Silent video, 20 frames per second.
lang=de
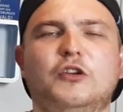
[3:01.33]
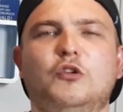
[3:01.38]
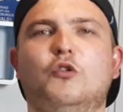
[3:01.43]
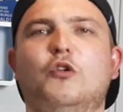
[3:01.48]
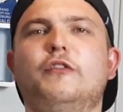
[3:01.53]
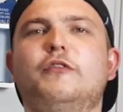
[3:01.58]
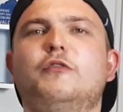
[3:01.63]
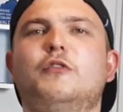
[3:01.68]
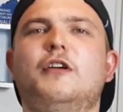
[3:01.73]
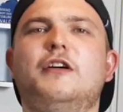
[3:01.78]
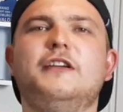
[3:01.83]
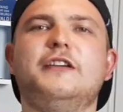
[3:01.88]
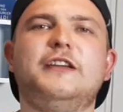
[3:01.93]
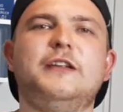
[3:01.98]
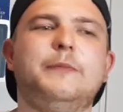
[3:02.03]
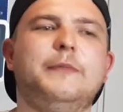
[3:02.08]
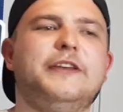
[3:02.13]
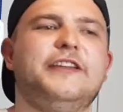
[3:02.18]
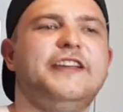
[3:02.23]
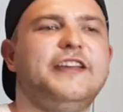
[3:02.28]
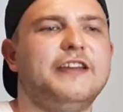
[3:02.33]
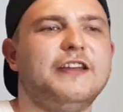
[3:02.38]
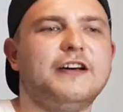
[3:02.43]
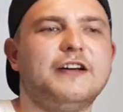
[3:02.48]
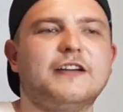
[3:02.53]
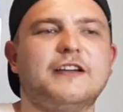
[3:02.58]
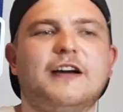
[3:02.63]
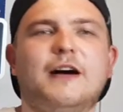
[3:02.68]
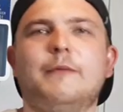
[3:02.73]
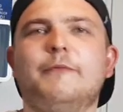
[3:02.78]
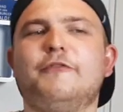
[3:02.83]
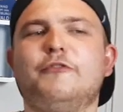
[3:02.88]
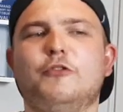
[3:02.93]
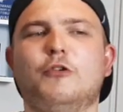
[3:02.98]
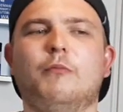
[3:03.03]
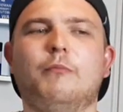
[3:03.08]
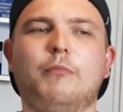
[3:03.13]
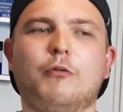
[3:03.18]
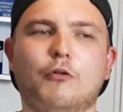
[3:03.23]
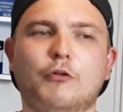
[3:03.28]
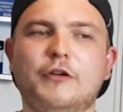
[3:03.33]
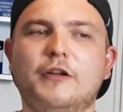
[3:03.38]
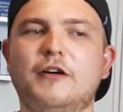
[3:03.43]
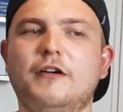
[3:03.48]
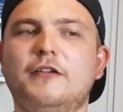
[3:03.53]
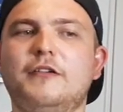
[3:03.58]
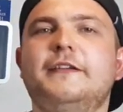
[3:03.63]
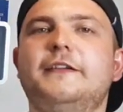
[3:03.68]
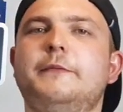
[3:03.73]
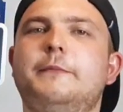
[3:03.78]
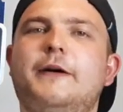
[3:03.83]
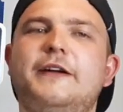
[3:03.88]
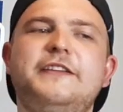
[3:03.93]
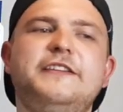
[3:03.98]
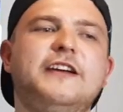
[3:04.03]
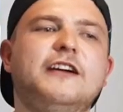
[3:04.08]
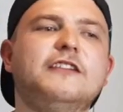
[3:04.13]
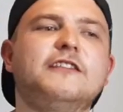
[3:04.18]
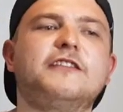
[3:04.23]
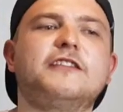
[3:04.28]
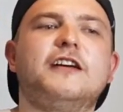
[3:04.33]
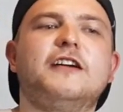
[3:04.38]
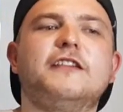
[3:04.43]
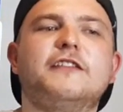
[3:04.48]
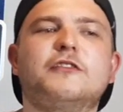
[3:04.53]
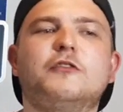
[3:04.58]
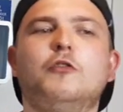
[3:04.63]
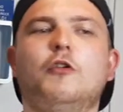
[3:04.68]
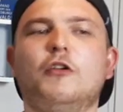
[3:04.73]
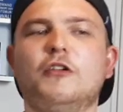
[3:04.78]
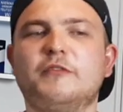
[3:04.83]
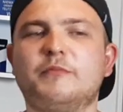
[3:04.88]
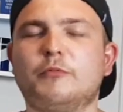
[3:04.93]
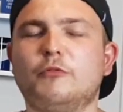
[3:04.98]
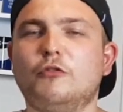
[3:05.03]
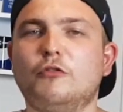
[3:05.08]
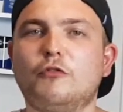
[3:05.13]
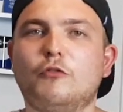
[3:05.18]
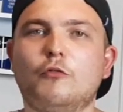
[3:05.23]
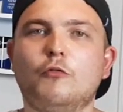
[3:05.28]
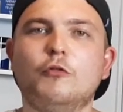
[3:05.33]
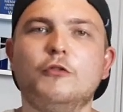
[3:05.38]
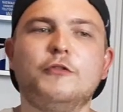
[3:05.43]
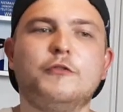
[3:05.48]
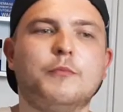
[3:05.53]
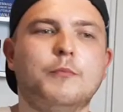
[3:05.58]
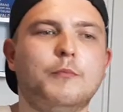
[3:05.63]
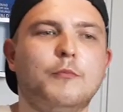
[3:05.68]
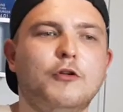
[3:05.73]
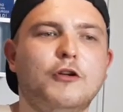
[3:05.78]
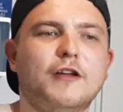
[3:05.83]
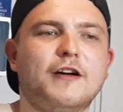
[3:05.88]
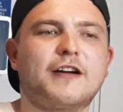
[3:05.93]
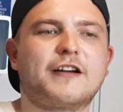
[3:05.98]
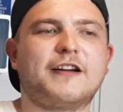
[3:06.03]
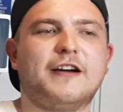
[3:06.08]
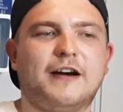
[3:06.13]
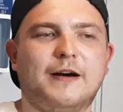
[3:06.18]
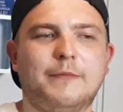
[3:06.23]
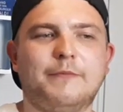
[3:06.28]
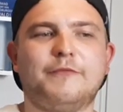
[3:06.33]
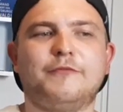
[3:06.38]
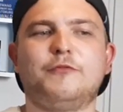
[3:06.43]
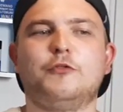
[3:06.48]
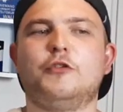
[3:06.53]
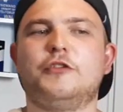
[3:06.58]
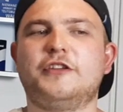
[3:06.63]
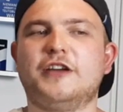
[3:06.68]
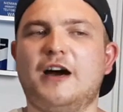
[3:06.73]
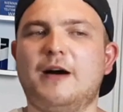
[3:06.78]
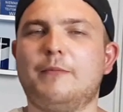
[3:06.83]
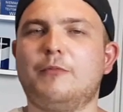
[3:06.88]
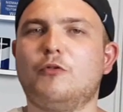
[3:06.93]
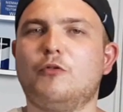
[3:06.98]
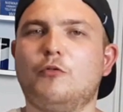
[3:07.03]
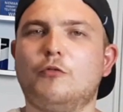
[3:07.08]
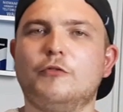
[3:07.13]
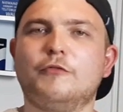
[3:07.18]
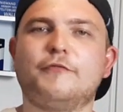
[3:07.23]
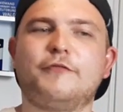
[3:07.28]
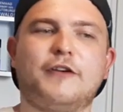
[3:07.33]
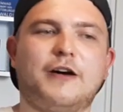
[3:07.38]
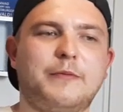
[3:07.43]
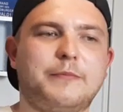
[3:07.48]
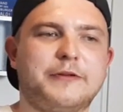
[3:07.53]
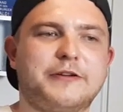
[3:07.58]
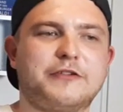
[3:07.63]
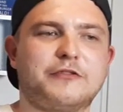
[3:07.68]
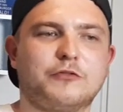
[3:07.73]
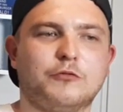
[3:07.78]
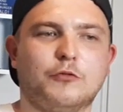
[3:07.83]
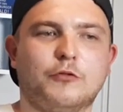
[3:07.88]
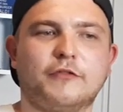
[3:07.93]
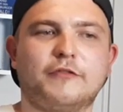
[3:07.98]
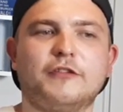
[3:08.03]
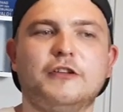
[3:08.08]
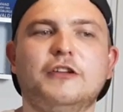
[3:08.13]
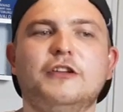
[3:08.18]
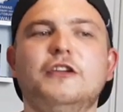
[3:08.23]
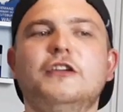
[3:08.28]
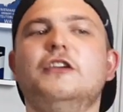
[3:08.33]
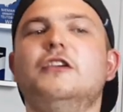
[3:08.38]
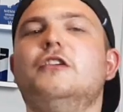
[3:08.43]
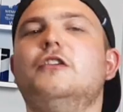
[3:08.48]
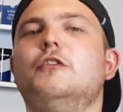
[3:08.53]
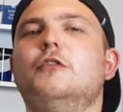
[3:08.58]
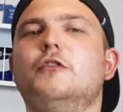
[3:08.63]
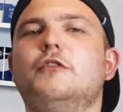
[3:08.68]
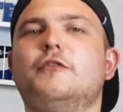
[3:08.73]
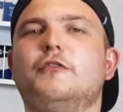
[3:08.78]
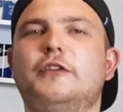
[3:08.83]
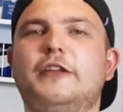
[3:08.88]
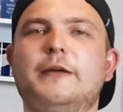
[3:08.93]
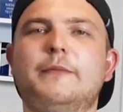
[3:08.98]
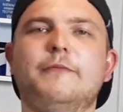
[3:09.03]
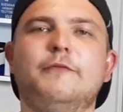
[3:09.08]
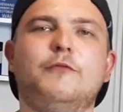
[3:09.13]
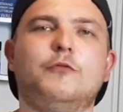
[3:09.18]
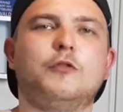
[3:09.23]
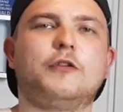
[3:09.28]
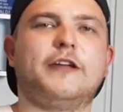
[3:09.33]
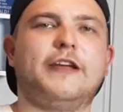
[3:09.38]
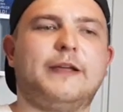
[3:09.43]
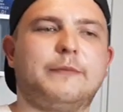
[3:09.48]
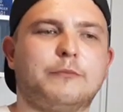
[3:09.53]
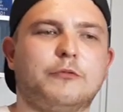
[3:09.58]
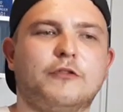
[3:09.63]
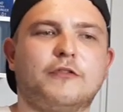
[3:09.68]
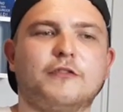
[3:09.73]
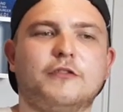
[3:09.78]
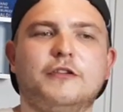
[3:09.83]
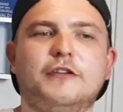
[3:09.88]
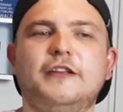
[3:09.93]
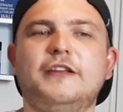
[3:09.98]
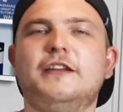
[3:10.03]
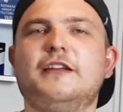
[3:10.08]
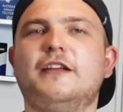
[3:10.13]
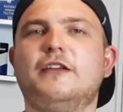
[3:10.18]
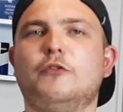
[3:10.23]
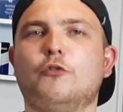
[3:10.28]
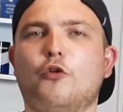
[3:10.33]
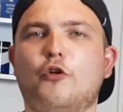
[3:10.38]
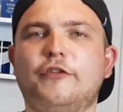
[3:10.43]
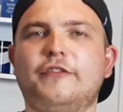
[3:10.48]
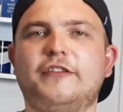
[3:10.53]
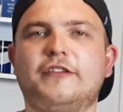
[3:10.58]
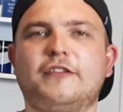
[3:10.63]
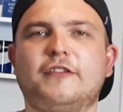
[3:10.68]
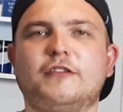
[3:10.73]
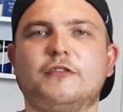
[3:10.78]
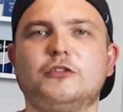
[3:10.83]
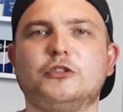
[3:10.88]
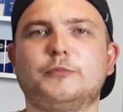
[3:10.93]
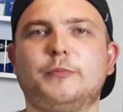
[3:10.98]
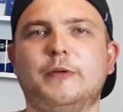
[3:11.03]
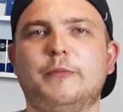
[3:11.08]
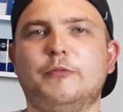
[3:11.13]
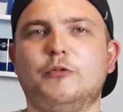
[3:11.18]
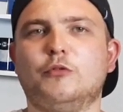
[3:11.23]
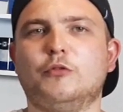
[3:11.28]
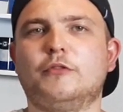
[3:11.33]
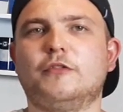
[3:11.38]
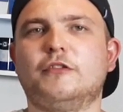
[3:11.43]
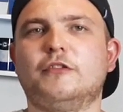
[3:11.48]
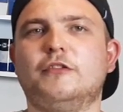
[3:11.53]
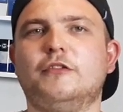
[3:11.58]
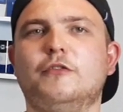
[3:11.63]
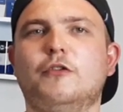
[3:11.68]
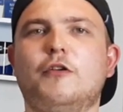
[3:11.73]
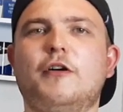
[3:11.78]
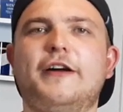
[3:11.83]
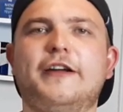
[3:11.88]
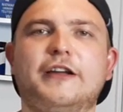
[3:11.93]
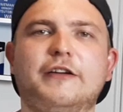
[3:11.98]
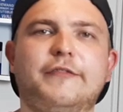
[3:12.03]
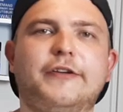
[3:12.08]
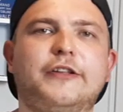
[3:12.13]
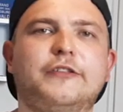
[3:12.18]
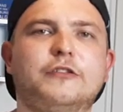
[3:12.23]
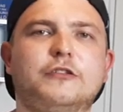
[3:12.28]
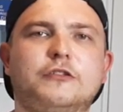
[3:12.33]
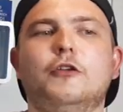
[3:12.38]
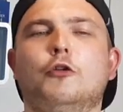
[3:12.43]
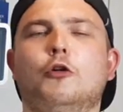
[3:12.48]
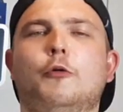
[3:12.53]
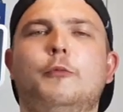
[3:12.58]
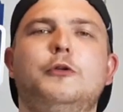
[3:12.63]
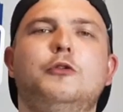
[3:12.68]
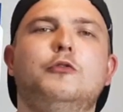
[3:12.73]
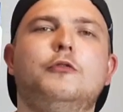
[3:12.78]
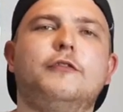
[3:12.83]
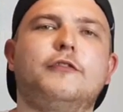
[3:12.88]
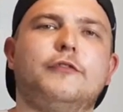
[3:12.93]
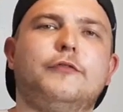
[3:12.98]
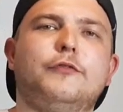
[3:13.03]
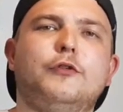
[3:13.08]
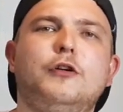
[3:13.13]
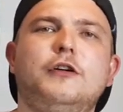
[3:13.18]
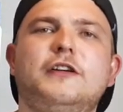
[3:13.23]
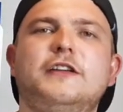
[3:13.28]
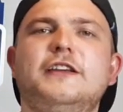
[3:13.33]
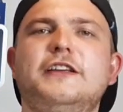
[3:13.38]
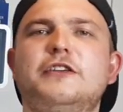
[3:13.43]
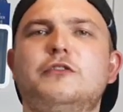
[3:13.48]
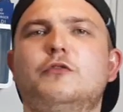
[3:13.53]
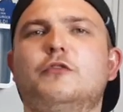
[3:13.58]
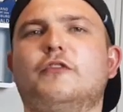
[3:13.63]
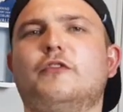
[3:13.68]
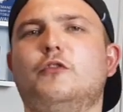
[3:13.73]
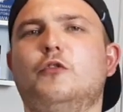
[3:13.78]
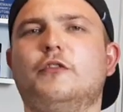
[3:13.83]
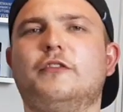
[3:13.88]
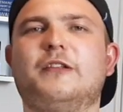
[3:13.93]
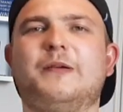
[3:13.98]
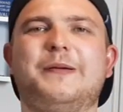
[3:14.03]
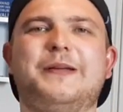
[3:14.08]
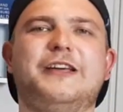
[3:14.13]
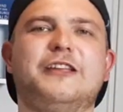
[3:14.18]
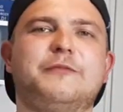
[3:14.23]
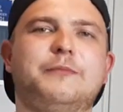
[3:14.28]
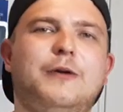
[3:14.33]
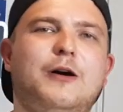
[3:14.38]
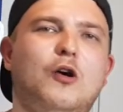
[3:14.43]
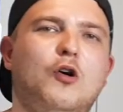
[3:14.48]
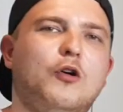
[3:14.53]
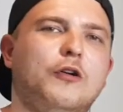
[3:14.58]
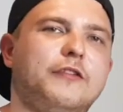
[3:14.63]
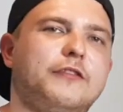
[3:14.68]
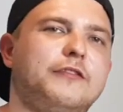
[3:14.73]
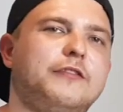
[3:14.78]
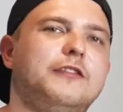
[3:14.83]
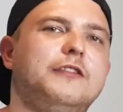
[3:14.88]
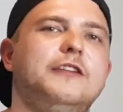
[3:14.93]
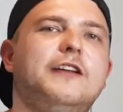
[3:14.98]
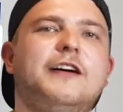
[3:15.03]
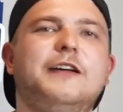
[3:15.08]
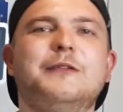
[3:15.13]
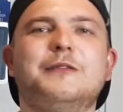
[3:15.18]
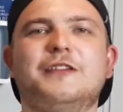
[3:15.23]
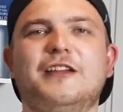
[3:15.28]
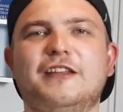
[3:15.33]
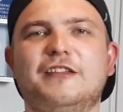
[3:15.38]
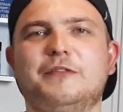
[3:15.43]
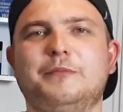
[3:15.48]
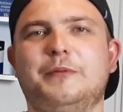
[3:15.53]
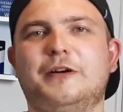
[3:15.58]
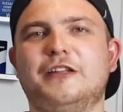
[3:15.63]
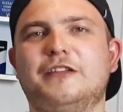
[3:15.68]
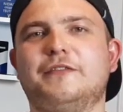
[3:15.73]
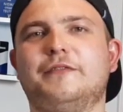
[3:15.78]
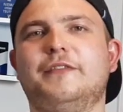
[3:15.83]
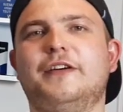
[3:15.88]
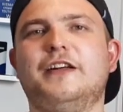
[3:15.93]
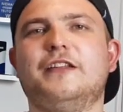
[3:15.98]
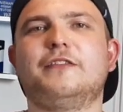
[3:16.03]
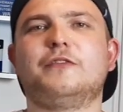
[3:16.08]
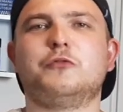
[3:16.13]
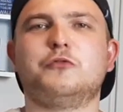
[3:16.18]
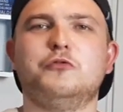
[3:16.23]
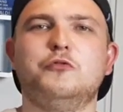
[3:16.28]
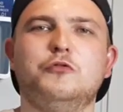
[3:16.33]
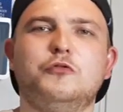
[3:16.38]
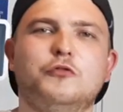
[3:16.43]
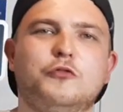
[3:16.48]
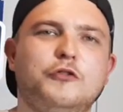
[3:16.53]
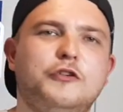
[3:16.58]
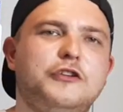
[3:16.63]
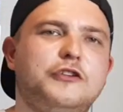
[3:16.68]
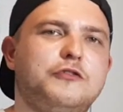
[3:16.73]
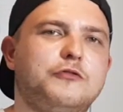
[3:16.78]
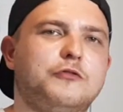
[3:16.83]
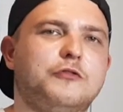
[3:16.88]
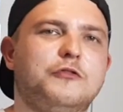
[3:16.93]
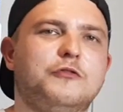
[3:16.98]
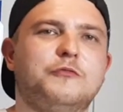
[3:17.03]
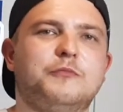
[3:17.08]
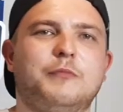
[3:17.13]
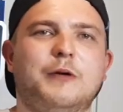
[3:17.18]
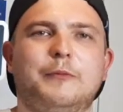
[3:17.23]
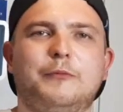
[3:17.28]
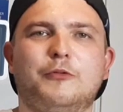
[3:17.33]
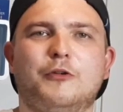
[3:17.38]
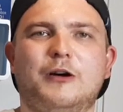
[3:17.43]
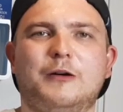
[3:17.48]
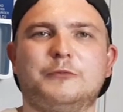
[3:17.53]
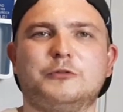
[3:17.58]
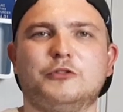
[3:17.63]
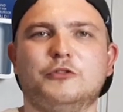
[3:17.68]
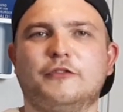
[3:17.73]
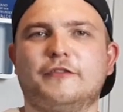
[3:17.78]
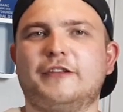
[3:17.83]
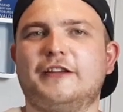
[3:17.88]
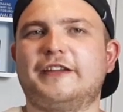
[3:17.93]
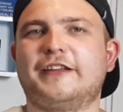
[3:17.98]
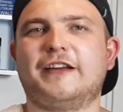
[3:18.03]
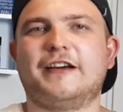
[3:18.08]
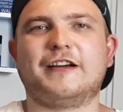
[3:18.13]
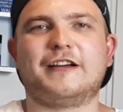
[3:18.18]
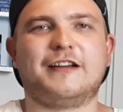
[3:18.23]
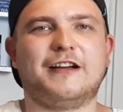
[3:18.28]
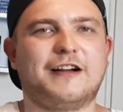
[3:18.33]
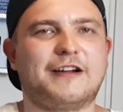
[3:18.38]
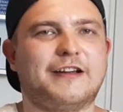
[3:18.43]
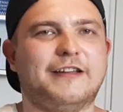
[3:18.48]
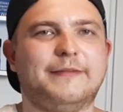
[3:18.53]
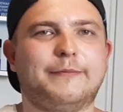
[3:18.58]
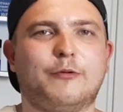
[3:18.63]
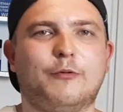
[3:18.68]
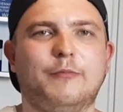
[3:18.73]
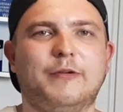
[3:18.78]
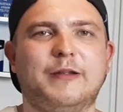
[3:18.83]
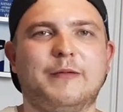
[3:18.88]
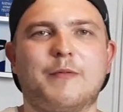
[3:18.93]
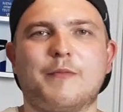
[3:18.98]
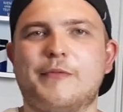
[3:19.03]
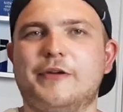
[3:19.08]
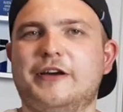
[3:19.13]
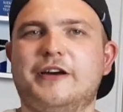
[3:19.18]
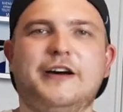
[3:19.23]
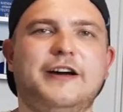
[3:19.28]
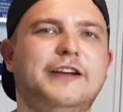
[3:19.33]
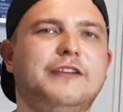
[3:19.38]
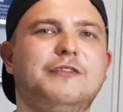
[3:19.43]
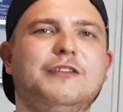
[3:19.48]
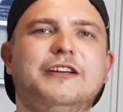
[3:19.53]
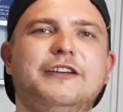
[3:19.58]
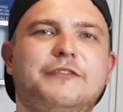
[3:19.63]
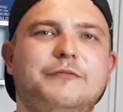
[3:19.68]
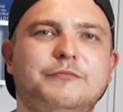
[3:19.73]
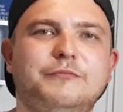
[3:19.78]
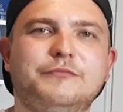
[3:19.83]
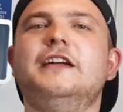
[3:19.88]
Neuzugang die Medena kam für Brunner, die beiden Youngstars Kornsbruch und Müller kamen für Jabo und Fabian Kloß. Und zudem wurde Edmundson in der 69. Spielminute noch eingewechselt. Neun Minuten zuvor glichen unsere Jungs aber erstmal aus. Nach einem klasse war Soku durch und beim Torabschluss hatte er gar keine Probleme mehr. 1 zu 1.